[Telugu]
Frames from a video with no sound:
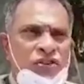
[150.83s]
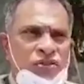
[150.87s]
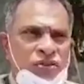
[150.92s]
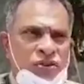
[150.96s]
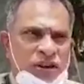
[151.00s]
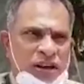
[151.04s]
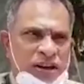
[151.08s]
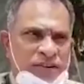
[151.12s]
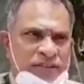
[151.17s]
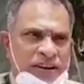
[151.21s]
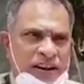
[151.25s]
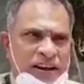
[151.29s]
సో
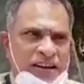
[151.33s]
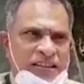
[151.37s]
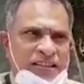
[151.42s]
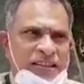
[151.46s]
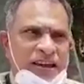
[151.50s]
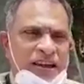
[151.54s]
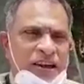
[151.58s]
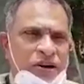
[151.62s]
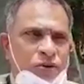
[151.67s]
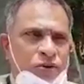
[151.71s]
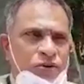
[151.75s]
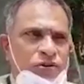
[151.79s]

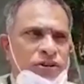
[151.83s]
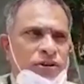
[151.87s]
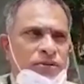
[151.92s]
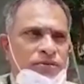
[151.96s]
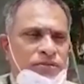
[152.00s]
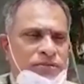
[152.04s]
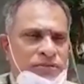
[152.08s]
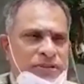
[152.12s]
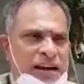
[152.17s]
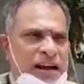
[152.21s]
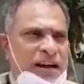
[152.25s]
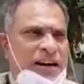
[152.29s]
ఎవరైతే కొంచెం
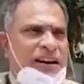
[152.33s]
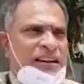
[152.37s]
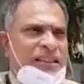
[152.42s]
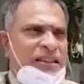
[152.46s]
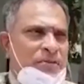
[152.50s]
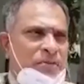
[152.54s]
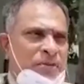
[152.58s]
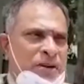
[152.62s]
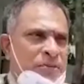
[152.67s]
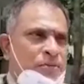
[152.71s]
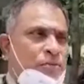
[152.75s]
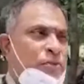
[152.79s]
జాగ్రత్త
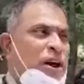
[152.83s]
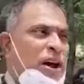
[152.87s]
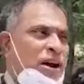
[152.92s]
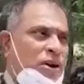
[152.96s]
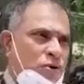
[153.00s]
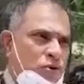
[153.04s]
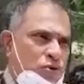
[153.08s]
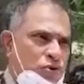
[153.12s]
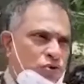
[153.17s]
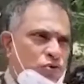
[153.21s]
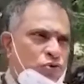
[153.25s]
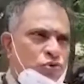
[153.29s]
పడి ఇప్పుడు
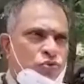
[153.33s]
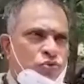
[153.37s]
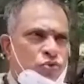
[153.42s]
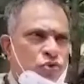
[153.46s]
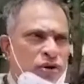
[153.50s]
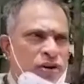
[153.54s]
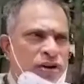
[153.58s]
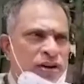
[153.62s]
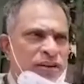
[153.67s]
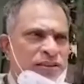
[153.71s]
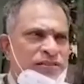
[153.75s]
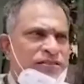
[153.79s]
అకౌంట్
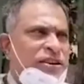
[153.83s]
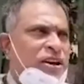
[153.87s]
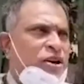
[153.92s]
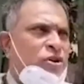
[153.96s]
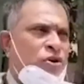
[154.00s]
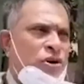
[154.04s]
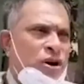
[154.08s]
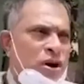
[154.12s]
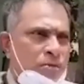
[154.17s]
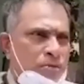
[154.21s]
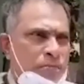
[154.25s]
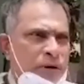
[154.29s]
చూసుకొని
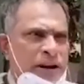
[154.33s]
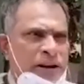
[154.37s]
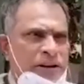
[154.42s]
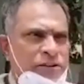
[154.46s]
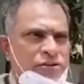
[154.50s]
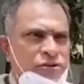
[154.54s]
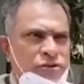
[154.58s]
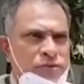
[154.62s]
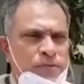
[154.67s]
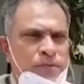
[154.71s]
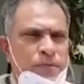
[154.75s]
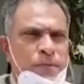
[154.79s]
ఇచ్చారు
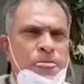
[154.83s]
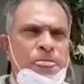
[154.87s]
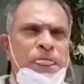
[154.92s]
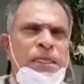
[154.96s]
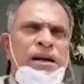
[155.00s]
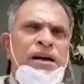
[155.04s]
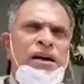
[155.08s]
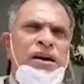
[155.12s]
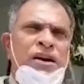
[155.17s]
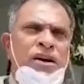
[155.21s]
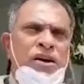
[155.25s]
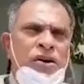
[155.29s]
కంప్లైంట్స్
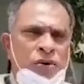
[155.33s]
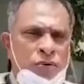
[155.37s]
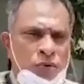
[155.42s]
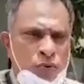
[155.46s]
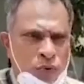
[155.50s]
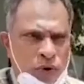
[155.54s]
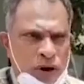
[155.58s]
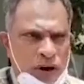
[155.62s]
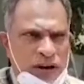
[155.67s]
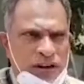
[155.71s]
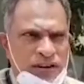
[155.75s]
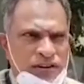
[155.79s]

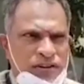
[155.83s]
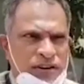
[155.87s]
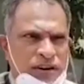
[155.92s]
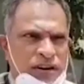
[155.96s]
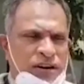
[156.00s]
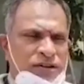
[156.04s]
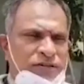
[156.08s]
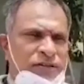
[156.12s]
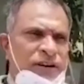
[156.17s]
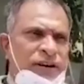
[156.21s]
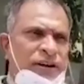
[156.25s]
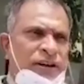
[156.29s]
వాళ్ళు
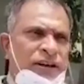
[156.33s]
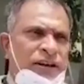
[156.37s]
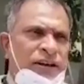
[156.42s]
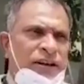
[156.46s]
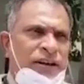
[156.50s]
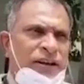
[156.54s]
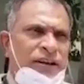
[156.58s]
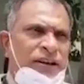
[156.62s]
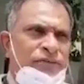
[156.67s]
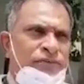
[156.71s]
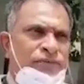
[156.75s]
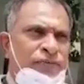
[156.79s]
ఇచ్చినటువంటి
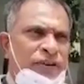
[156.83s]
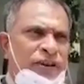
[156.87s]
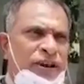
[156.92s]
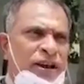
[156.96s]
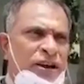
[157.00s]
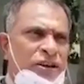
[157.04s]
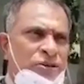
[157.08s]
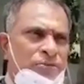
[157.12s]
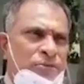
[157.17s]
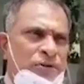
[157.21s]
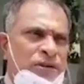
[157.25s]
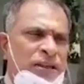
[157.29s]

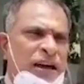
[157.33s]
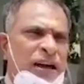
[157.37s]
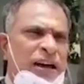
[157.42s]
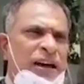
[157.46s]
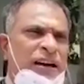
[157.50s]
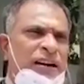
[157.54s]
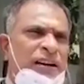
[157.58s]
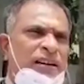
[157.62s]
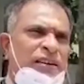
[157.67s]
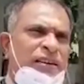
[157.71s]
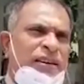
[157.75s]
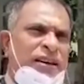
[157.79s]
ఫిర్యాదు మీద
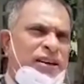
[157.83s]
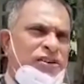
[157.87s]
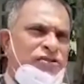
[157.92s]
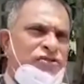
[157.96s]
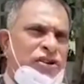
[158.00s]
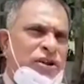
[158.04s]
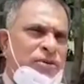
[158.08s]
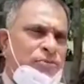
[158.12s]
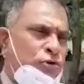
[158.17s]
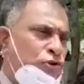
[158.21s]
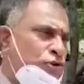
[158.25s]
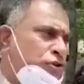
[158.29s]
కేసు
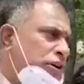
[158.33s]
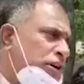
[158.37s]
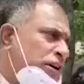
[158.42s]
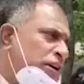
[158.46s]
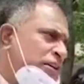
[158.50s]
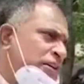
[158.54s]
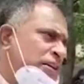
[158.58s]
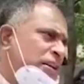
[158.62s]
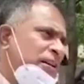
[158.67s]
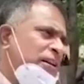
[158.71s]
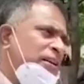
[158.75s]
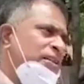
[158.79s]
నమోదు
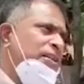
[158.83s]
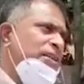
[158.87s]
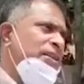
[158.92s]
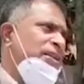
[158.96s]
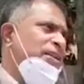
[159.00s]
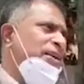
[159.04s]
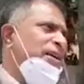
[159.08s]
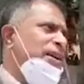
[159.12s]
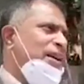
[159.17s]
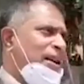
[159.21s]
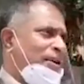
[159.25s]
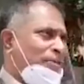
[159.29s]
చేయడం జరిగింది
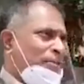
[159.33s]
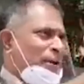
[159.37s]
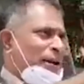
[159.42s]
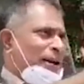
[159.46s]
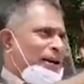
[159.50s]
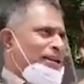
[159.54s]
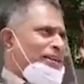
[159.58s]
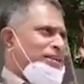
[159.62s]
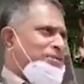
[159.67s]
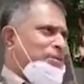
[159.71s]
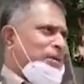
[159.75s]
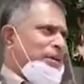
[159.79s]
రమ్మన
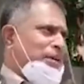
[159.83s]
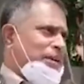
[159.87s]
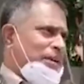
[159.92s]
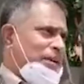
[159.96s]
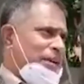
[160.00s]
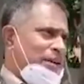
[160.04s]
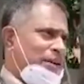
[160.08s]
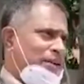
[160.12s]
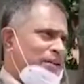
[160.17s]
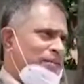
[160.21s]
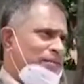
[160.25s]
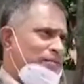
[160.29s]

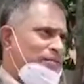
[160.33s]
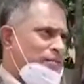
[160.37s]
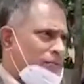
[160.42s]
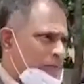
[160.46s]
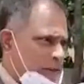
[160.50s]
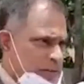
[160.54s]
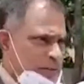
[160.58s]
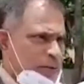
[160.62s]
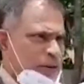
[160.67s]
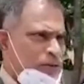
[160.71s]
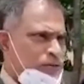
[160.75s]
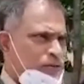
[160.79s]
ఇన్స్పెక్టర్ని
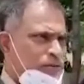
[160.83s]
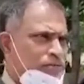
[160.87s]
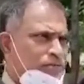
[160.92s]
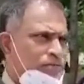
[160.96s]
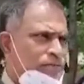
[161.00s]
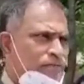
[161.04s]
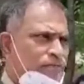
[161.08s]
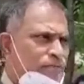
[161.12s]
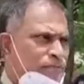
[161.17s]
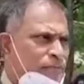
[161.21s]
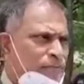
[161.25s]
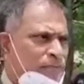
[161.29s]
ఇదే
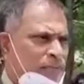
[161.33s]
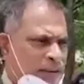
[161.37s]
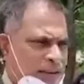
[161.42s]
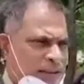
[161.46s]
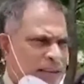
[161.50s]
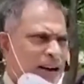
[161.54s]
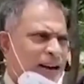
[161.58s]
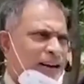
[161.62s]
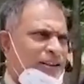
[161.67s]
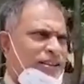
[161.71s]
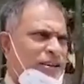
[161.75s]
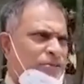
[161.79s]

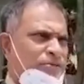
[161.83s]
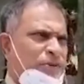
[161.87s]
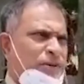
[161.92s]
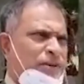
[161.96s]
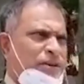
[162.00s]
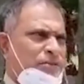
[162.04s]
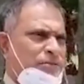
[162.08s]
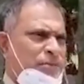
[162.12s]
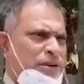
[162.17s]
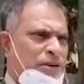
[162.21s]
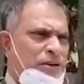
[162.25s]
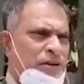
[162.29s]
ఇదేగా
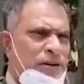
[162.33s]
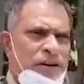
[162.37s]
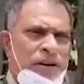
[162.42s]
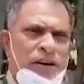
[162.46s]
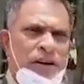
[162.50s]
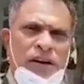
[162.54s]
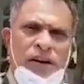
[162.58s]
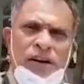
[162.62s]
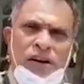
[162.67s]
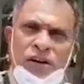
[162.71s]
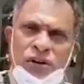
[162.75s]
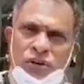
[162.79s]
చెప్పేది రమ్మ
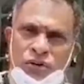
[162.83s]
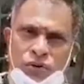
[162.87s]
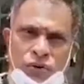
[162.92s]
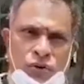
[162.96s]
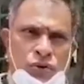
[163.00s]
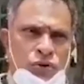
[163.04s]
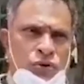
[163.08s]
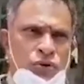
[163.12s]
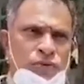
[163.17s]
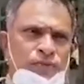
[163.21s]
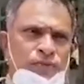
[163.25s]
సో